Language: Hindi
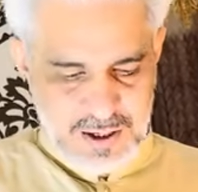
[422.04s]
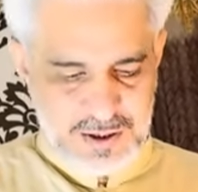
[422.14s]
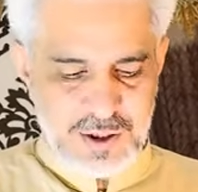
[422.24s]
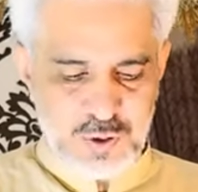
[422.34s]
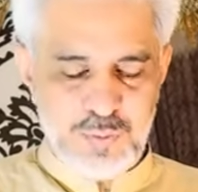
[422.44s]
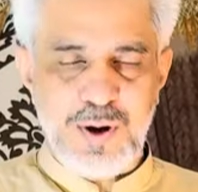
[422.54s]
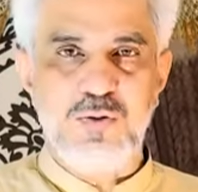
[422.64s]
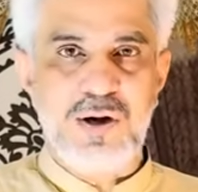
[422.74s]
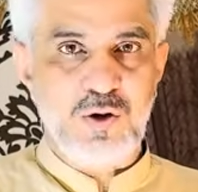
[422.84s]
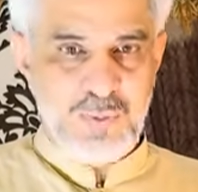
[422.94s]
अंदर छुपा
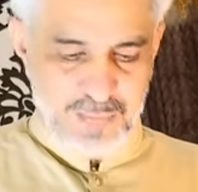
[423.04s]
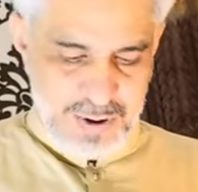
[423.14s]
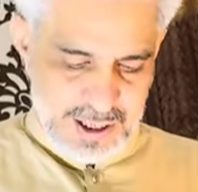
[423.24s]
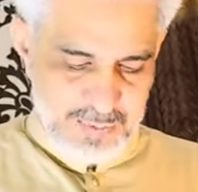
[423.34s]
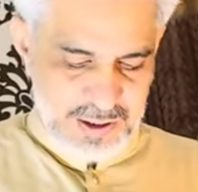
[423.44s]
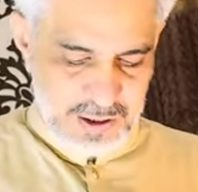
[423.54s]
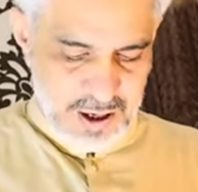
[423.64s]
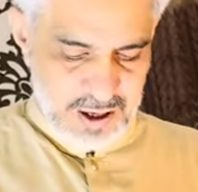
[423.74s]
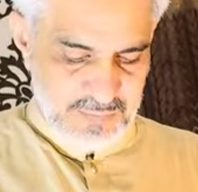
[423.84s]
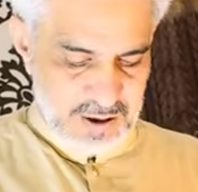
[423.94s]
हुआ है जो मैं बाद में
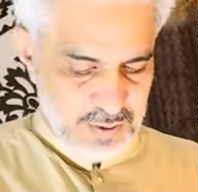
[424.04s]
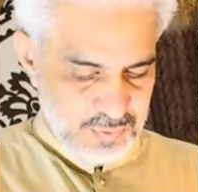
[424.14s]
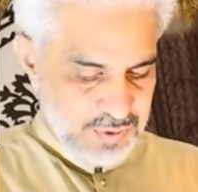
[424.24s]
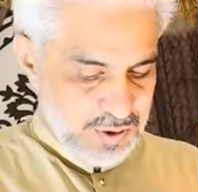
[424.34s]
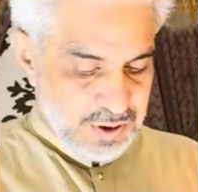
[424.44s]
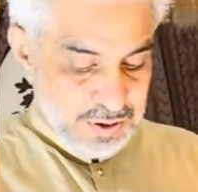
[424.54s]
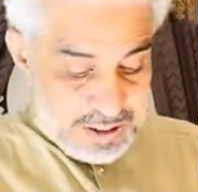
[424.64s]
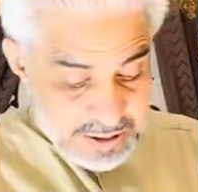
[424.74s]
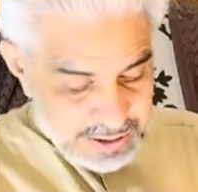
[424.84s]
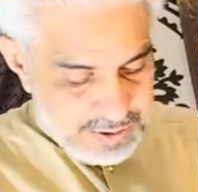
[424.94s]
दिखाने वाला हूँ
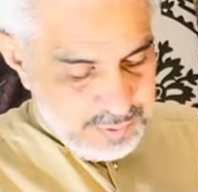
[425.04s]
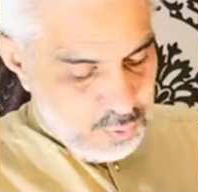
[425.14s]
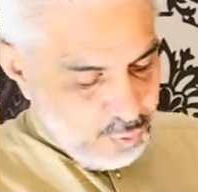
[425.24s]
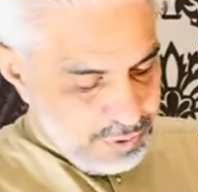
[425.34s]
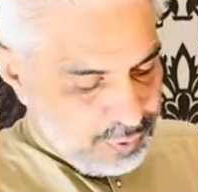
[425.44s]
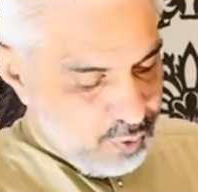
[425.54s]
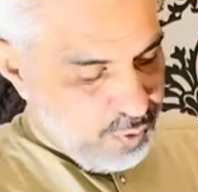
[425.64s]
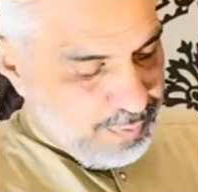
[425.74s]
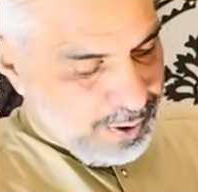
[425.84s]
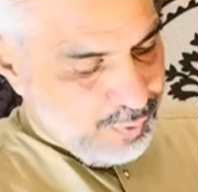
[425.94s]
इसी इसको
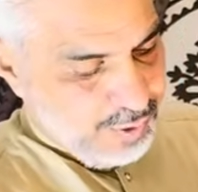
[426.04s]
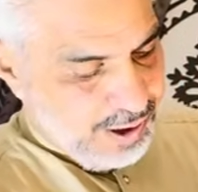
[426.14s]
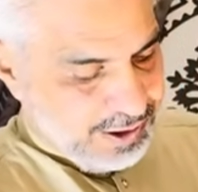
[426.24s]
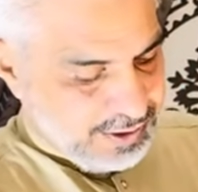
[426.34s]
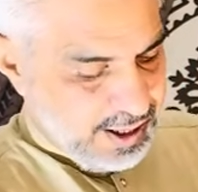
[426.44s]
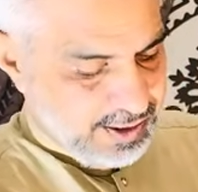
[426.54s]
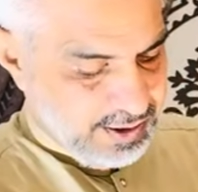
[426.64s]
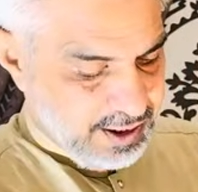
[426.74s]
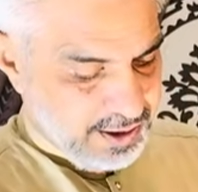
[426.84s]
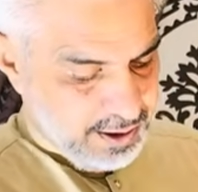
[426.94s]
ओपन होने के साथ
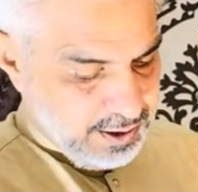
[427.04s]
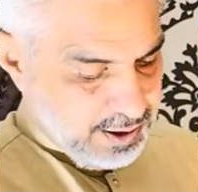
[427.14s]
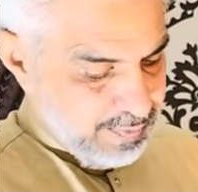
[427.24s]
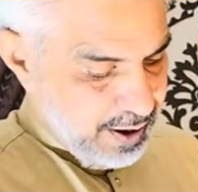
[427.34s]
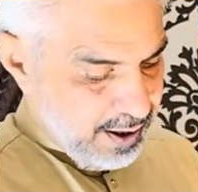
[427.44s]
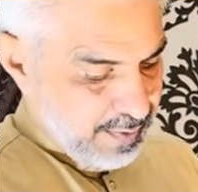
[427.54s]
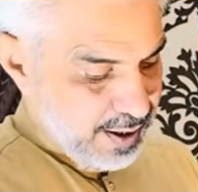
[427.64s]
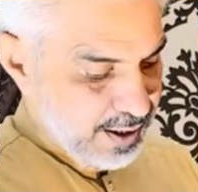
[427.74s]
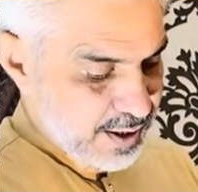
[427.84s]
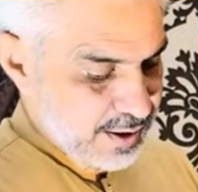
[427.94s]
साथ ही ये पकड़े
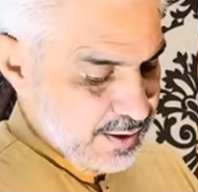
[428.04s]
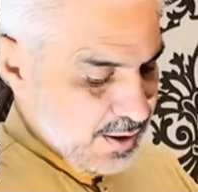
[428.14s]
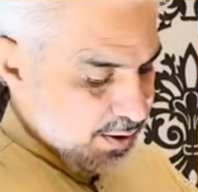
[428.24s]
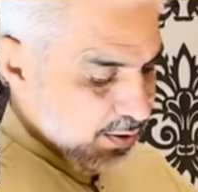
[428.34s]
बेटा जी जरा